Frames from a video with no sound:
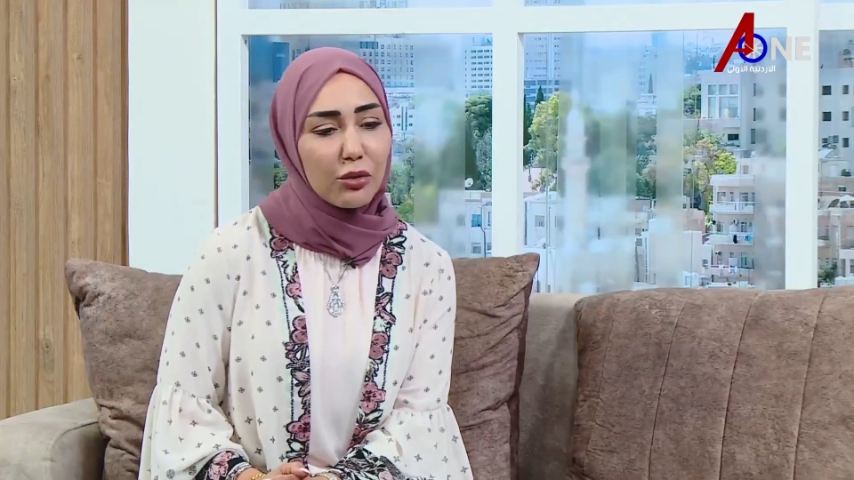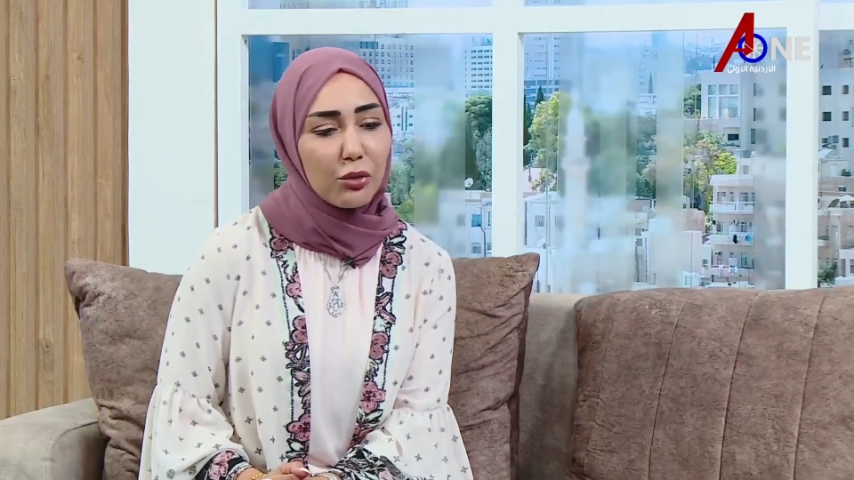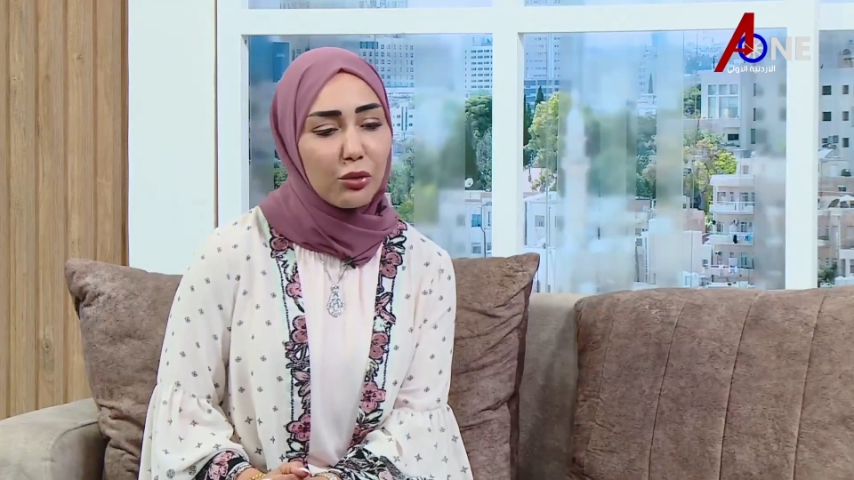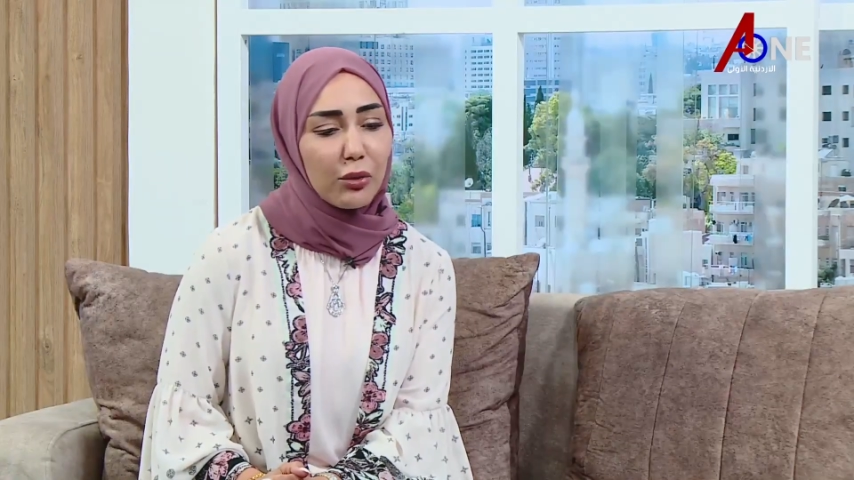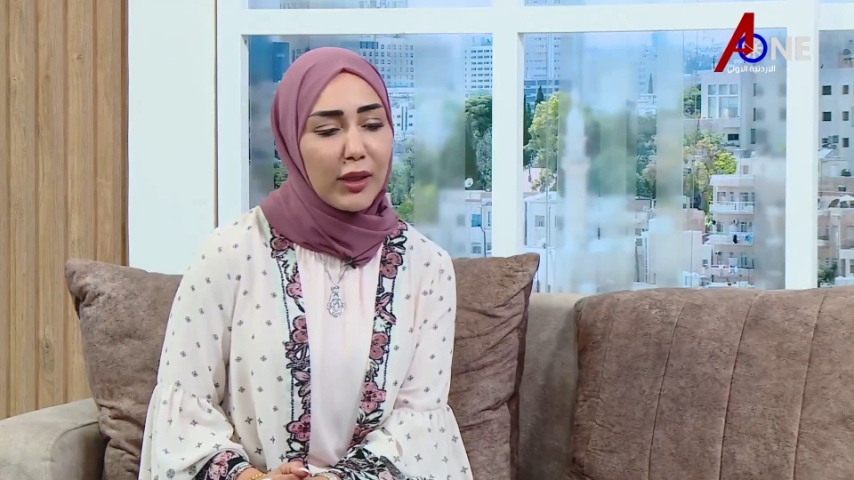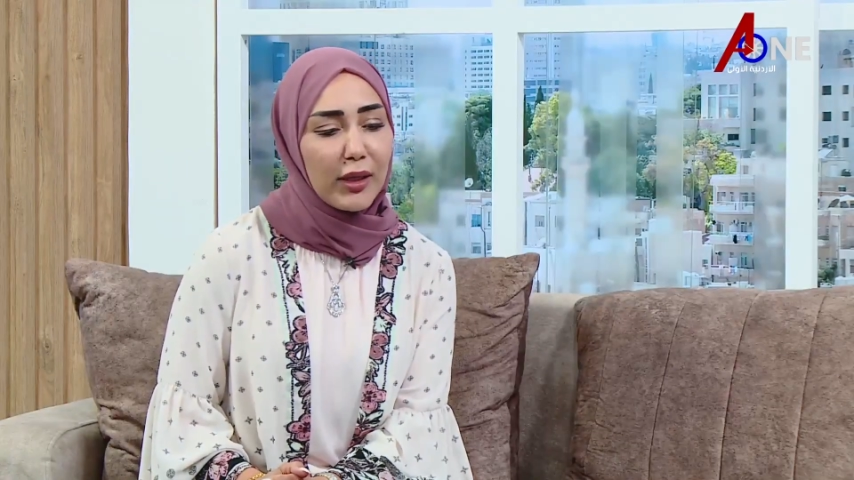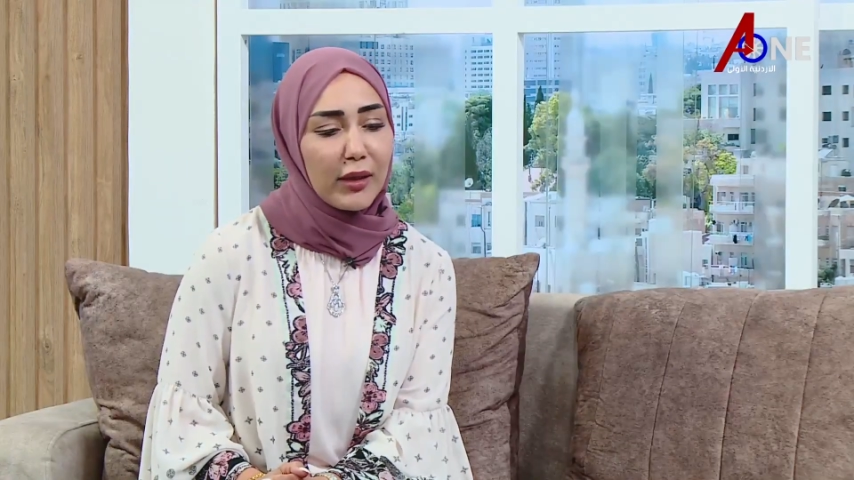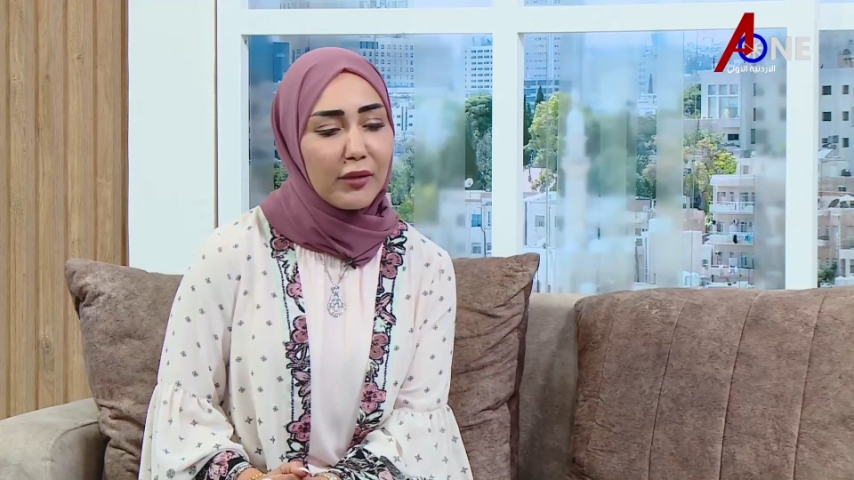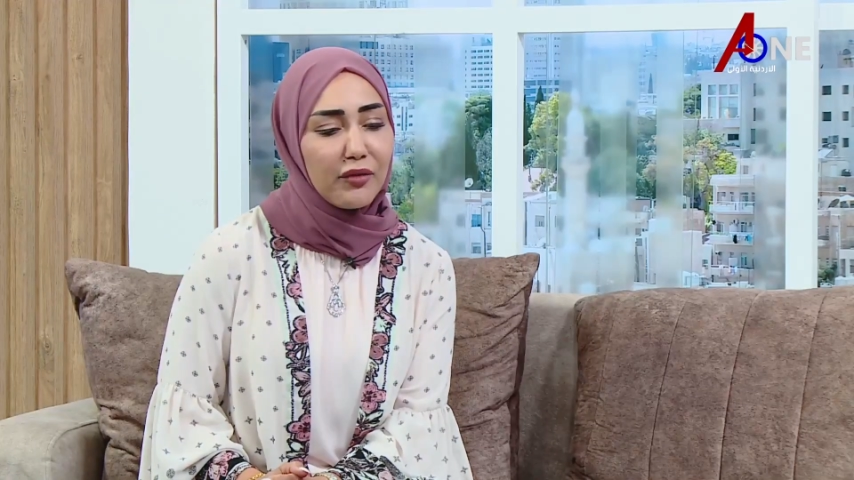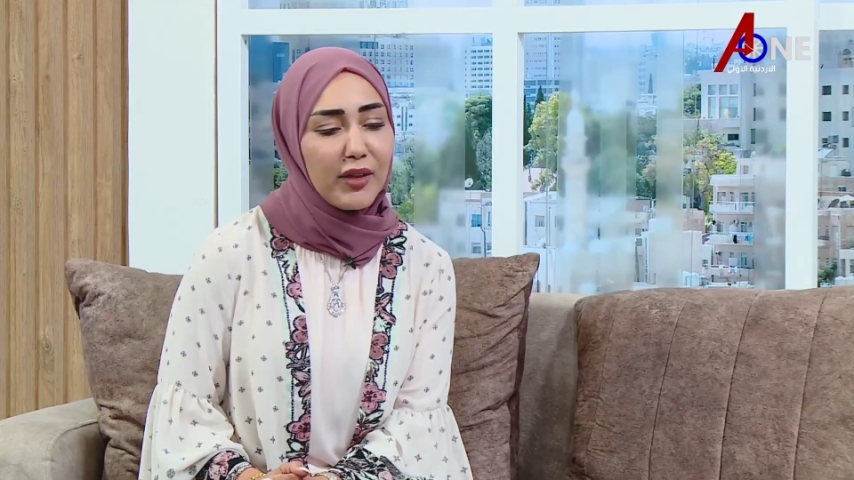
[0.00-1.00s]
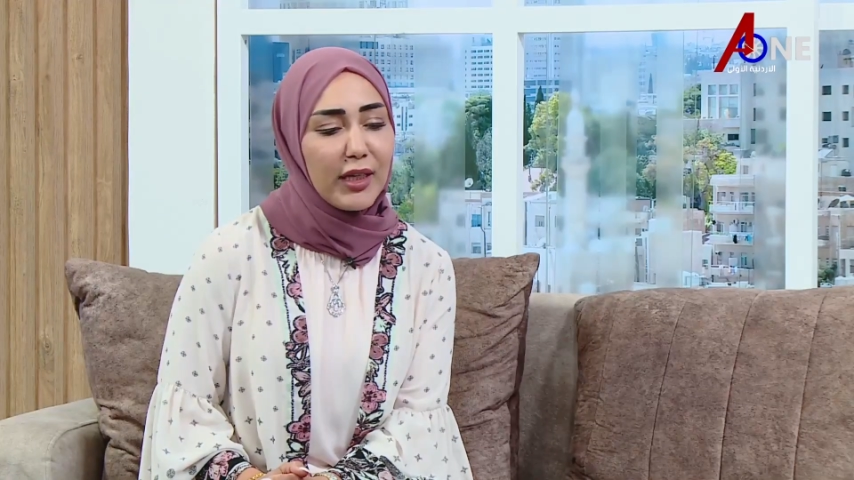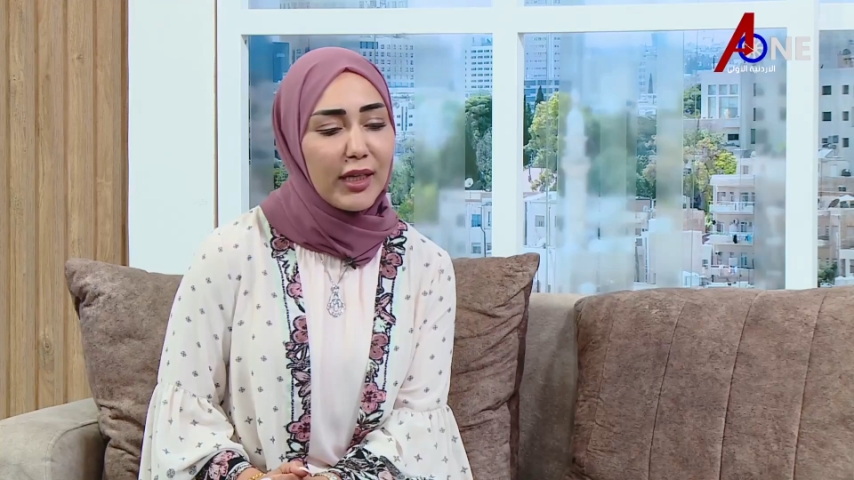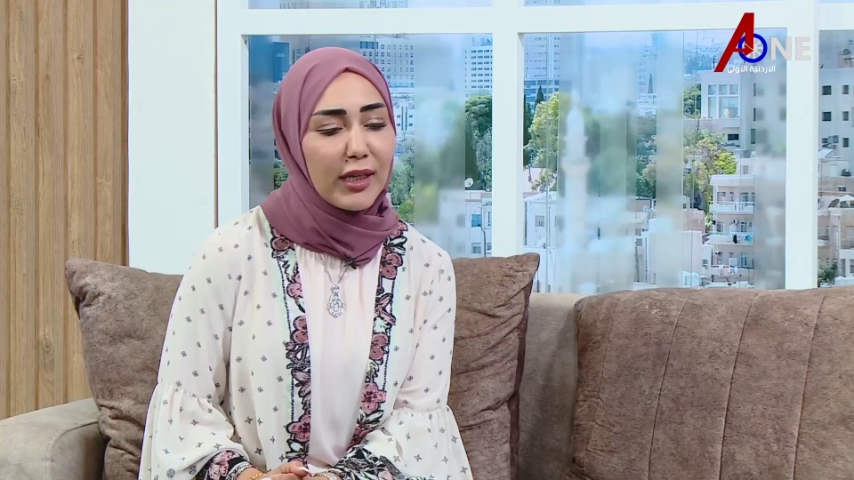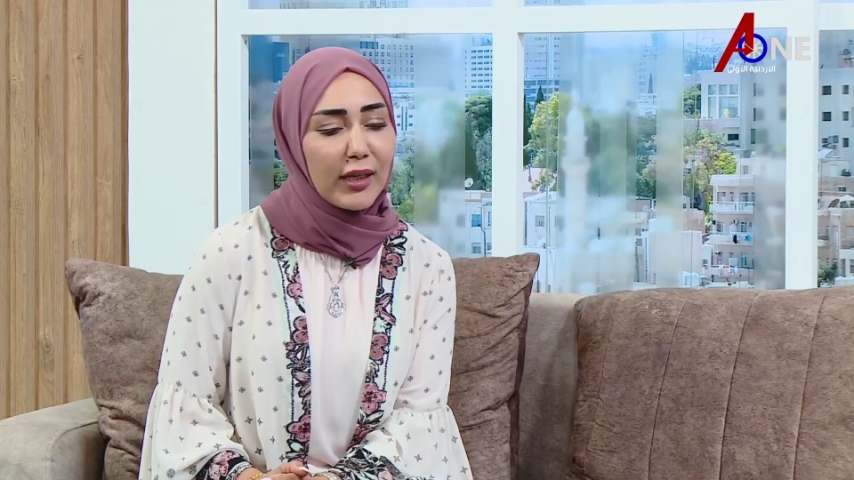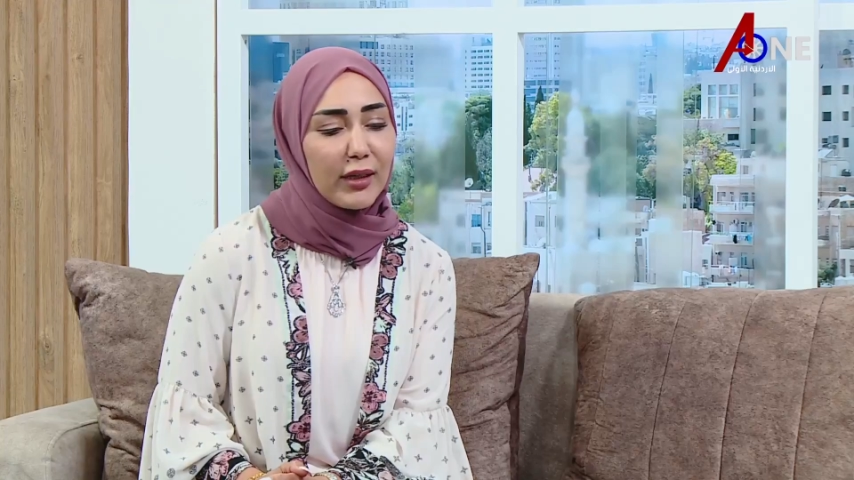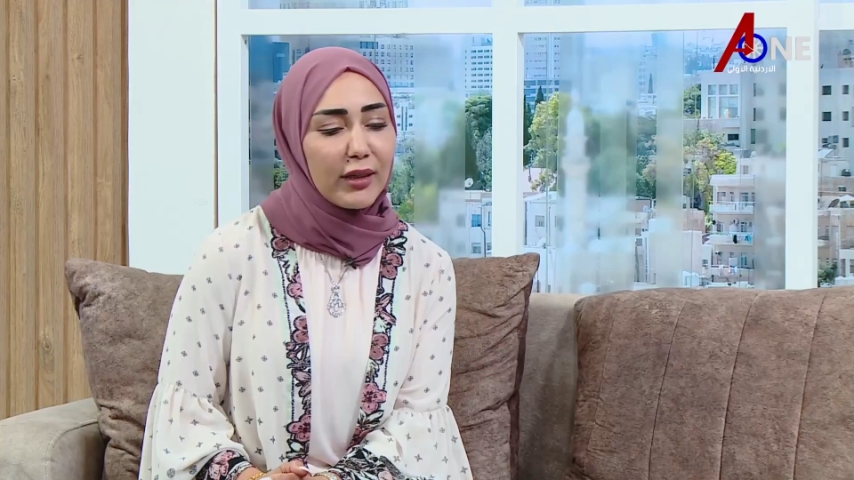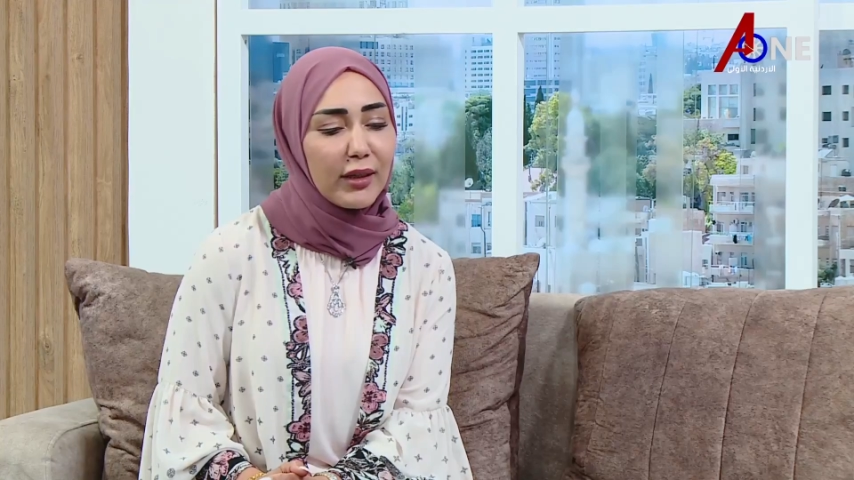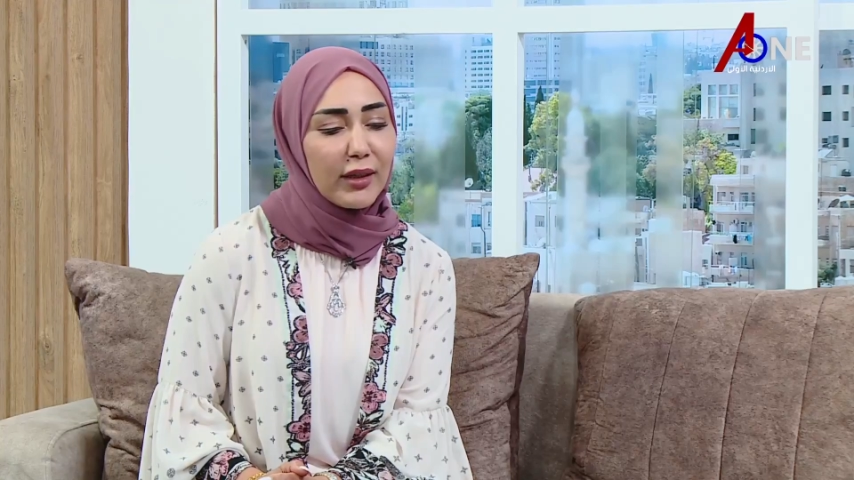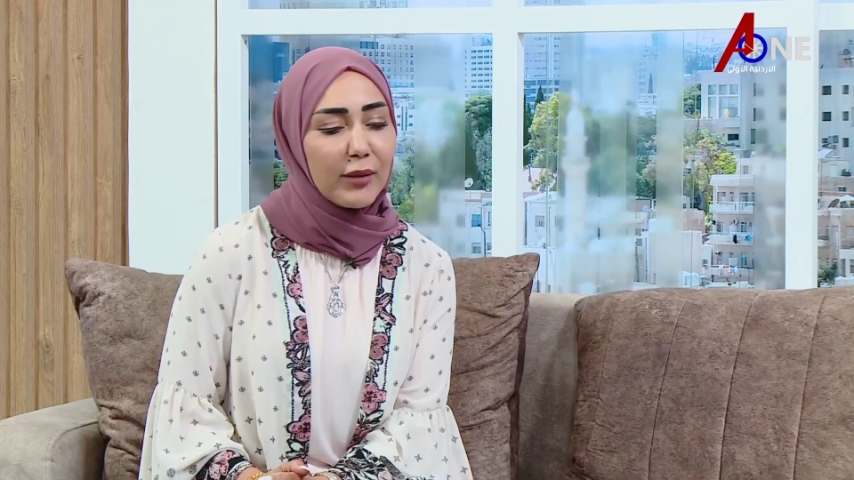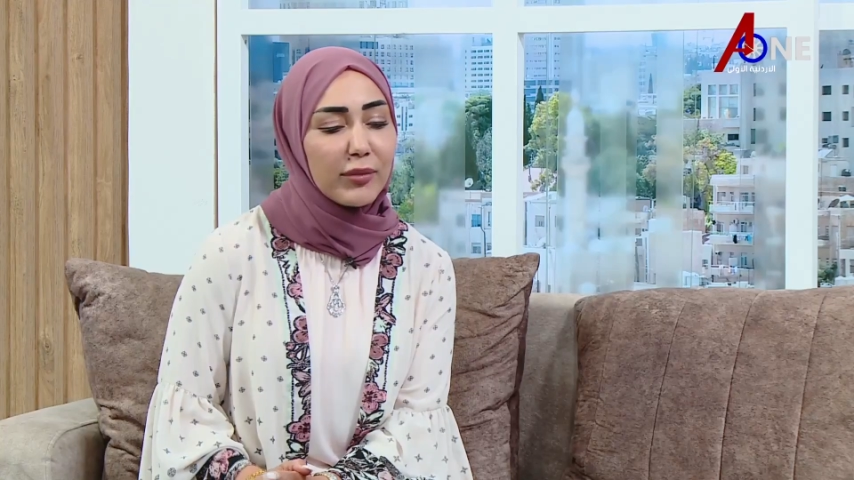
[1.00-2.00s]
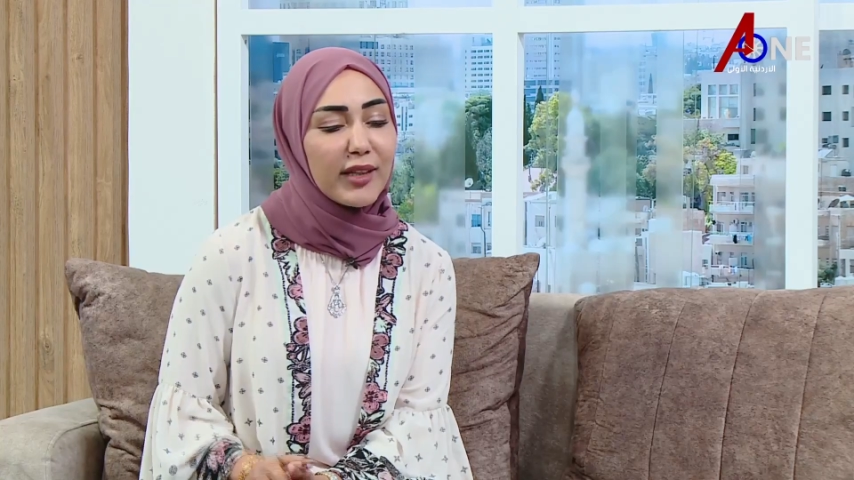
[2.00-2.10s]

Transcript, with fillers: وفيها آه،